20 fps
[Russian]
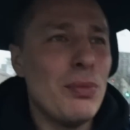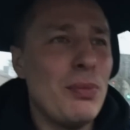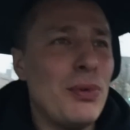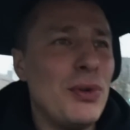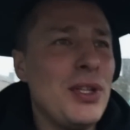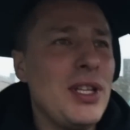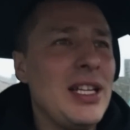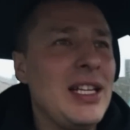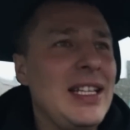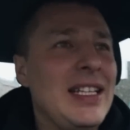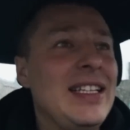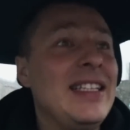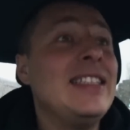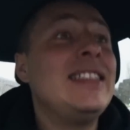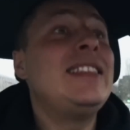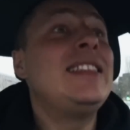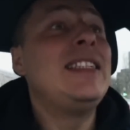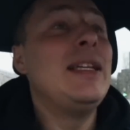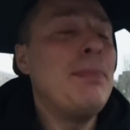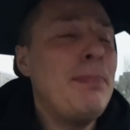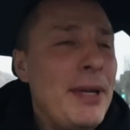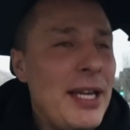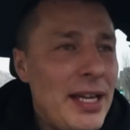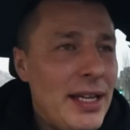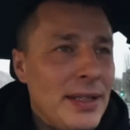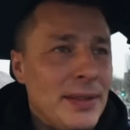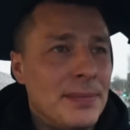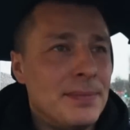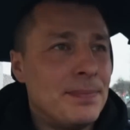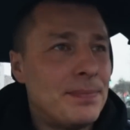поняли.
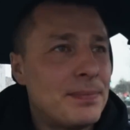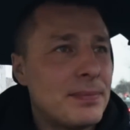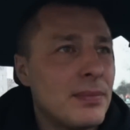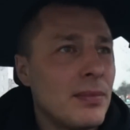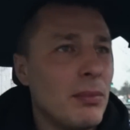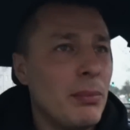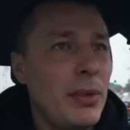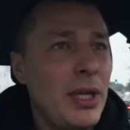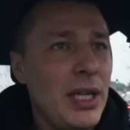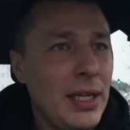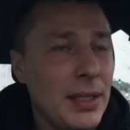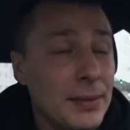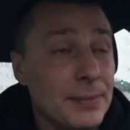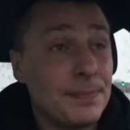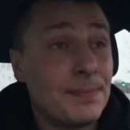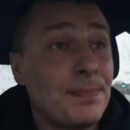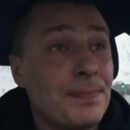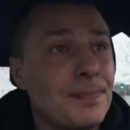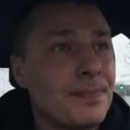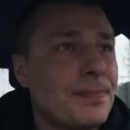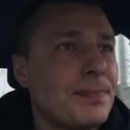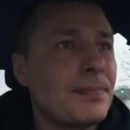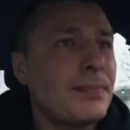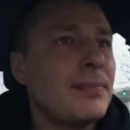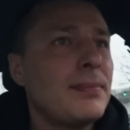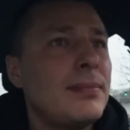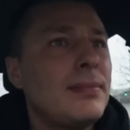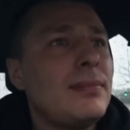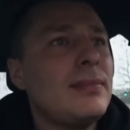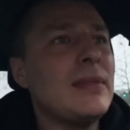Теперь мы
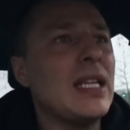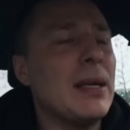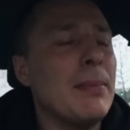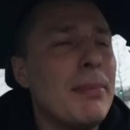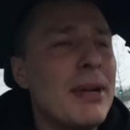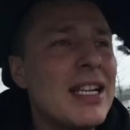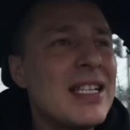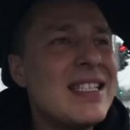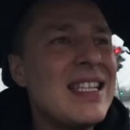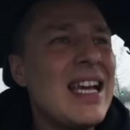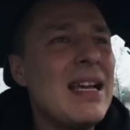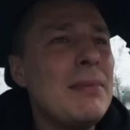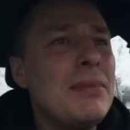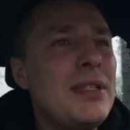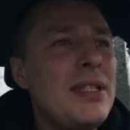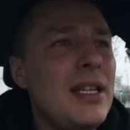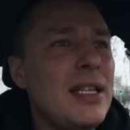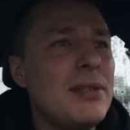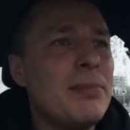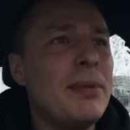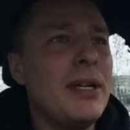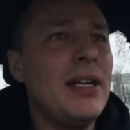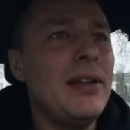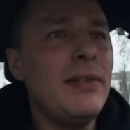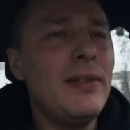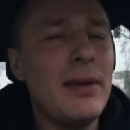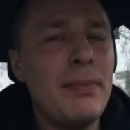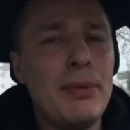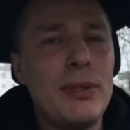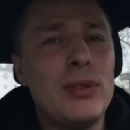бросаем здесь
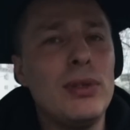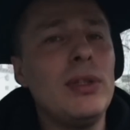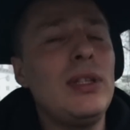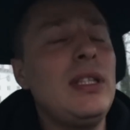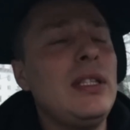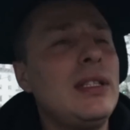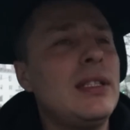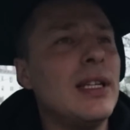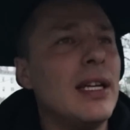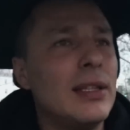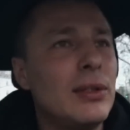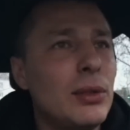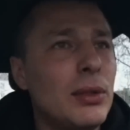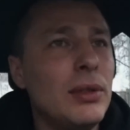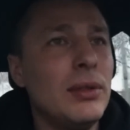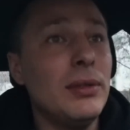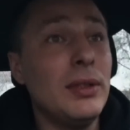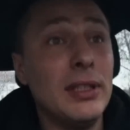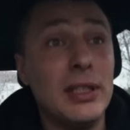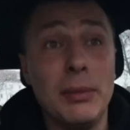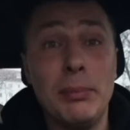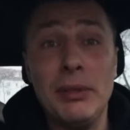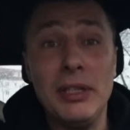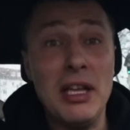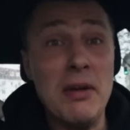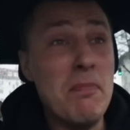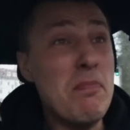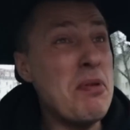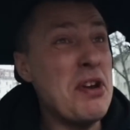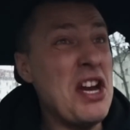BMW 530. Это
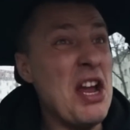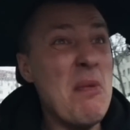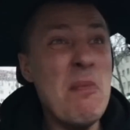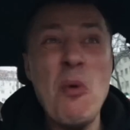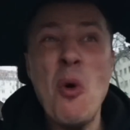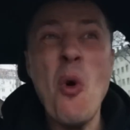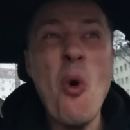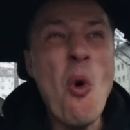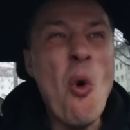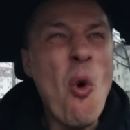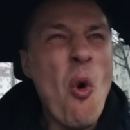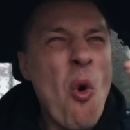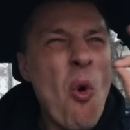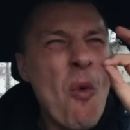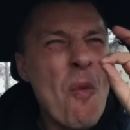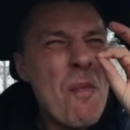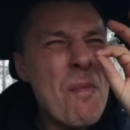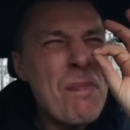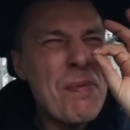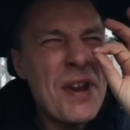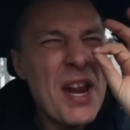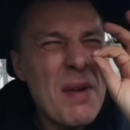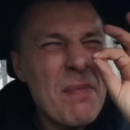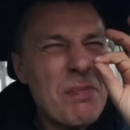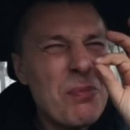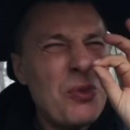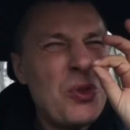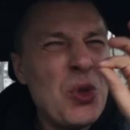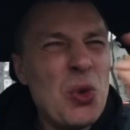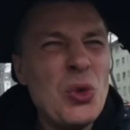было прям прям
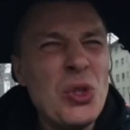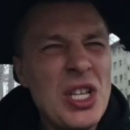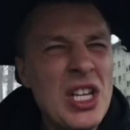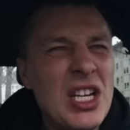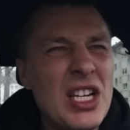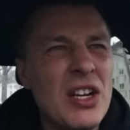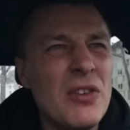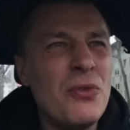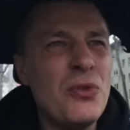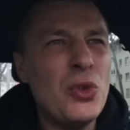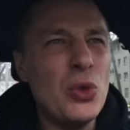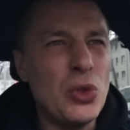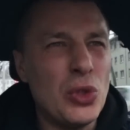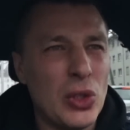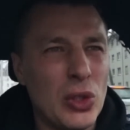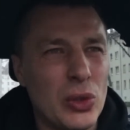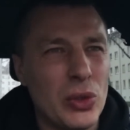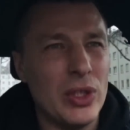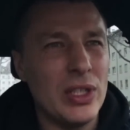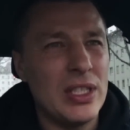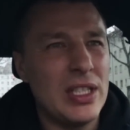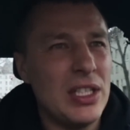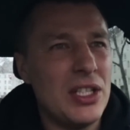тютелька в тютельку, если